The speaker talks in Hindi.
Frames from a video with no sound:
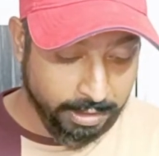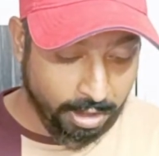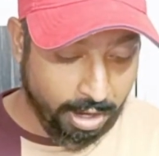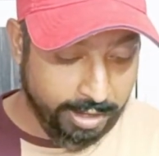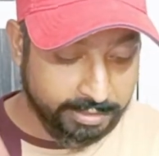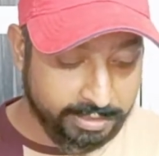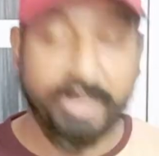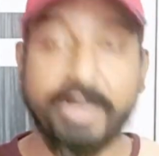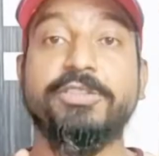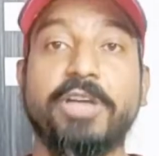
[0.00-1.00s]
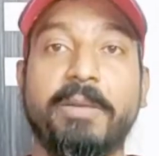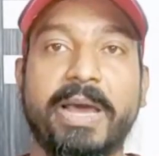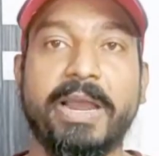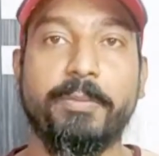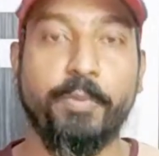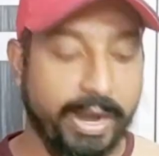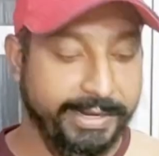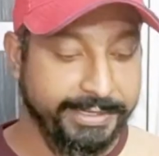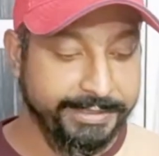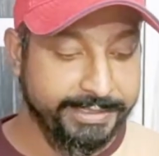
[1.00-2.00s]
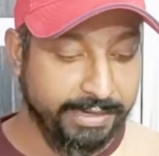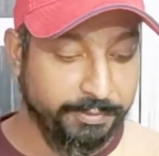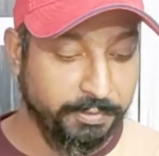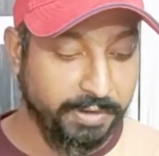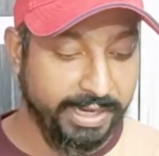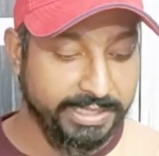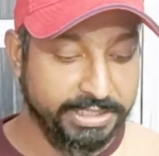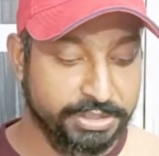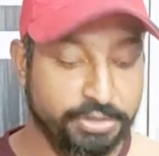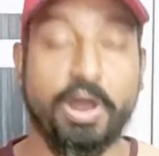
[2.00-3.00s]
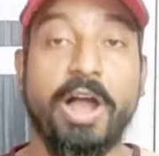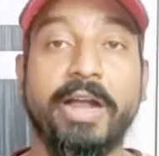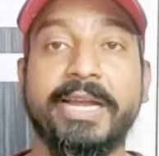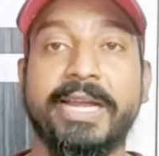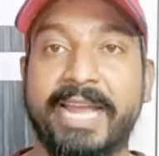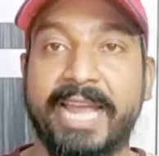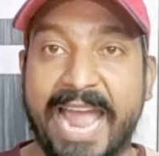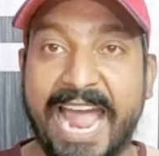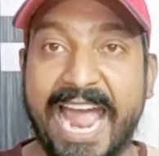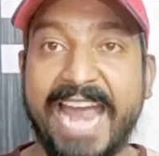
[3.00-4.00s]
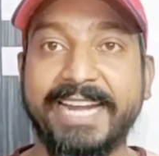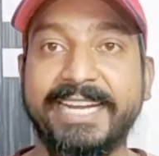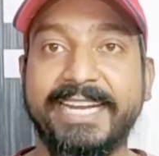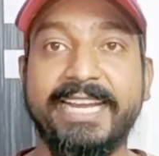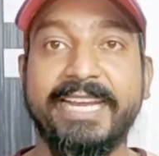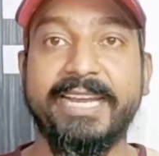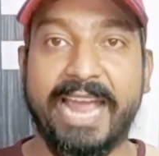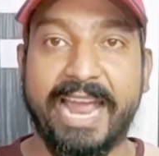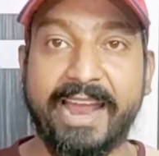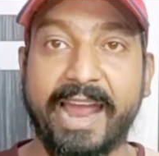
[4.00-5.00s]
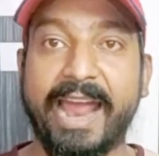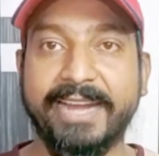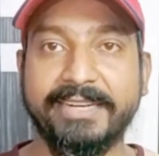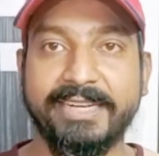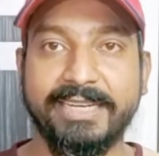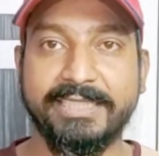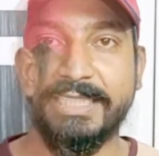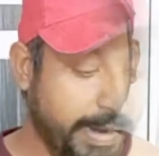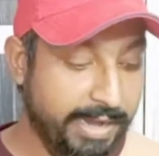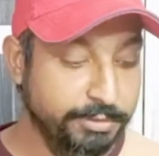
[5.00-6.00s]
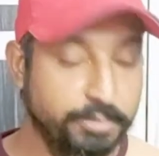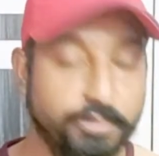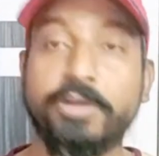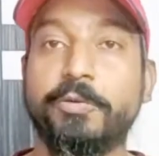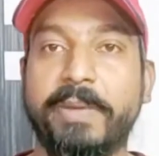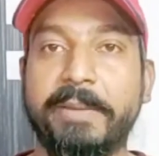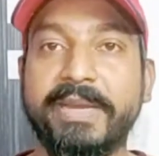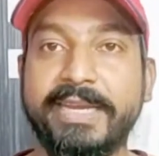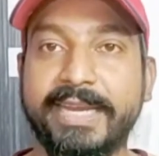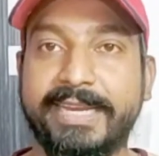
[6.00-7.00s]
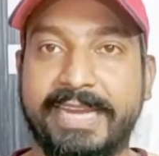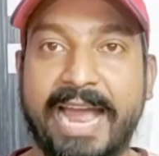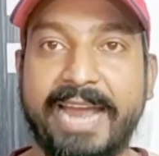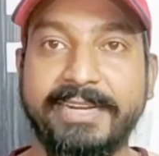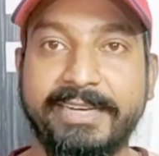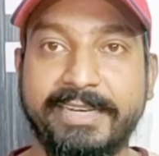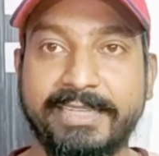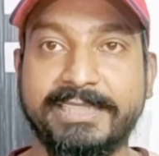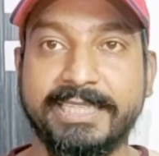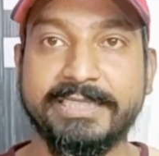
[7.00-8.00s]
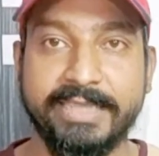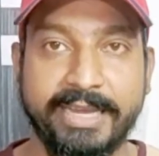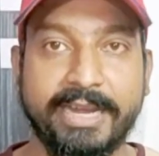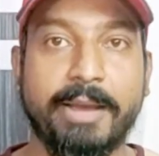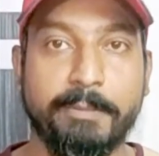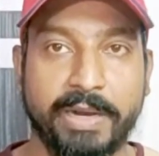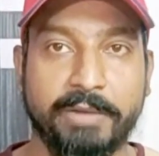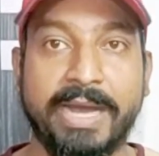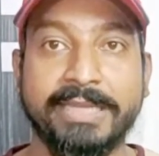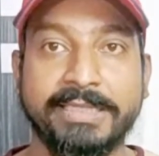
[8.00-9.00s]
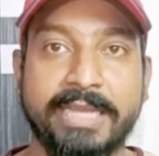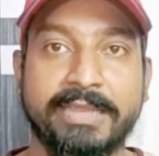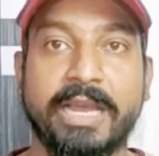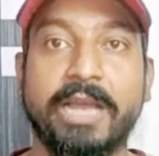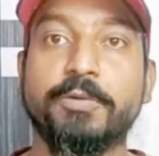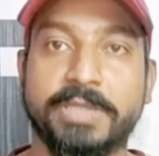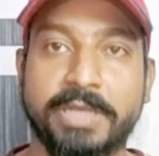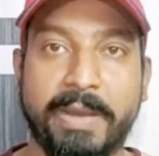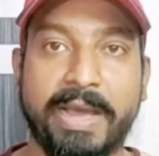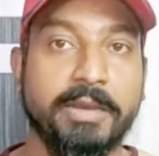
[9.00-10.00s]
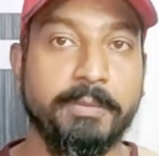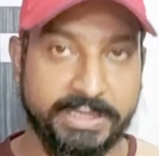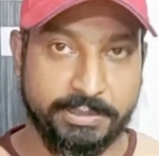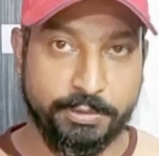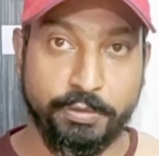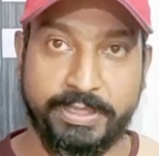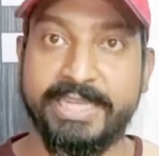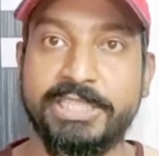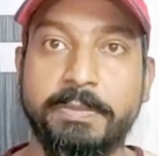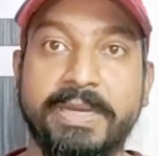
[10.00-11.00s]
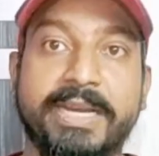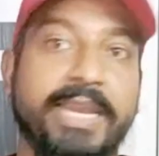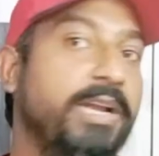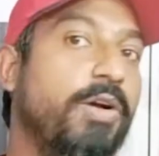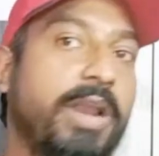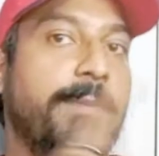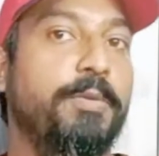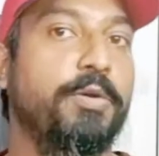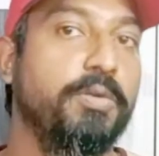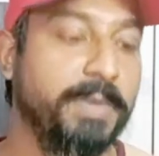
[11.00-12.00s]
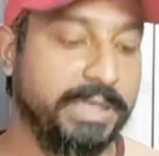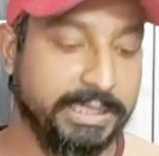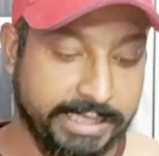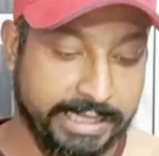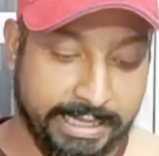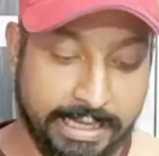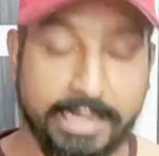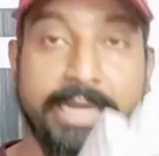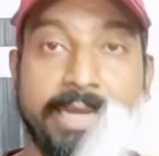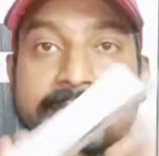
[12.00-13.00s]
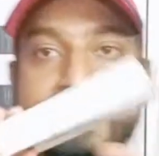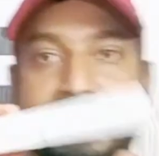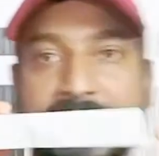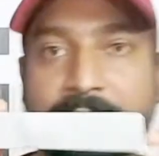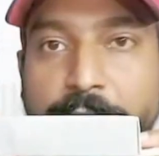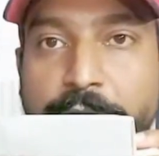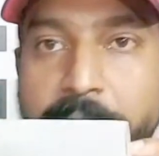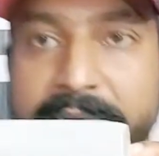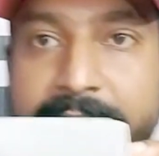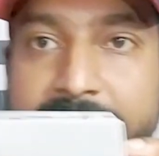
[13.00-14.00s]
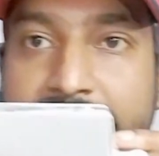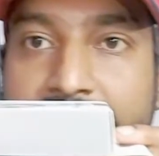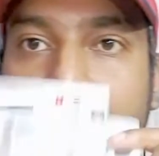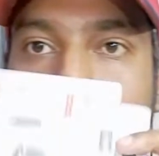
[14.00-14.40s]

और थर्ड जो हमारा पॉइंट है वो है स्ट्रॉन्ग एंटी इंटेलिजेंस पांच रुपए में ये क्या इंटेलिजेंस देगा भगवान जानता है उसके बाद हम इसको टेस्ट भी करेंगे और आप लोगों को पता चलेगा इस साइड कुछ भी नहीं है